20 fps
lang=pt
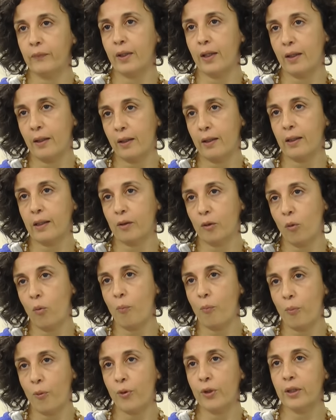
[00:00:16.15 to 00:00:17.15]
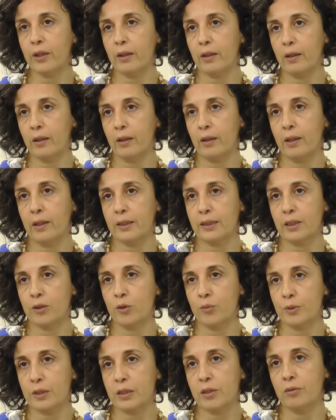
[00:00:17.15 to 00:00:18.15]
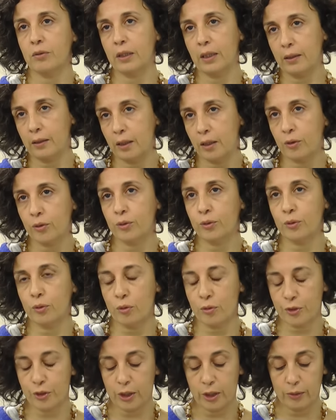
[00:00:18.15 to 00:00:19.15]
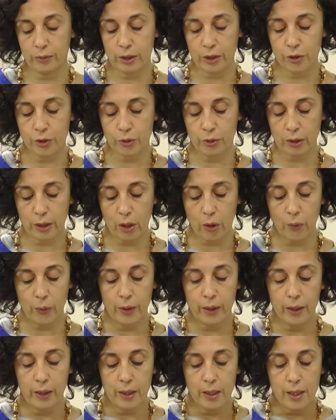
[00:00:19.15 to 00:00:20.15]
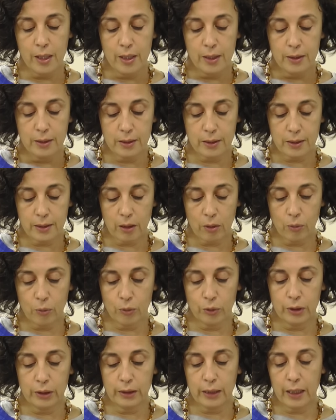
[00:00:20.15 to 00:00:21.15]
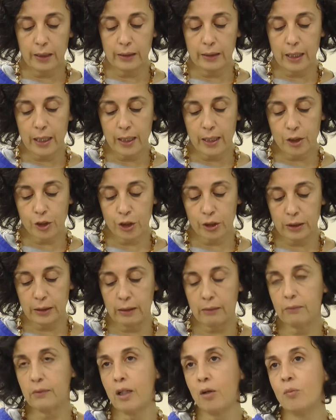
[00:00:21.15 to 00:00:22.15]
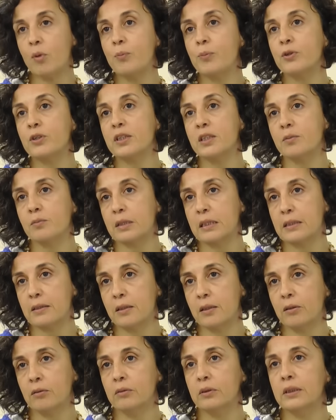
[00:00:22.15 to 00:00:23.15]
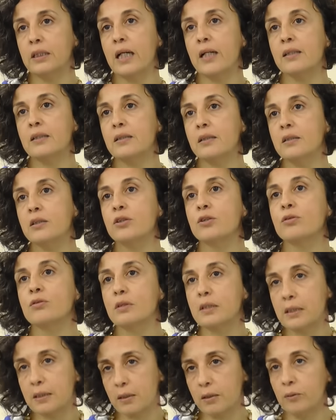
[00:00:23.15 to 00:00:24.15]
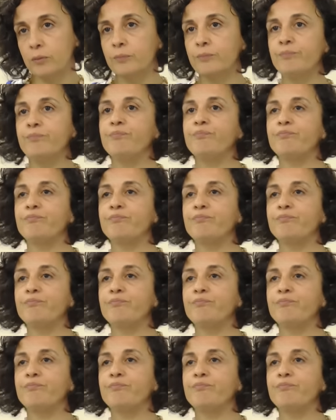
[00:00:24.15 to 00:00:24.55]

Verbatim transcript: Né? Ela compõe essa comissão que é dentro do Conselho Nacional de Saúde. E a ideia é a gente tentar uma aproximação dessa discussão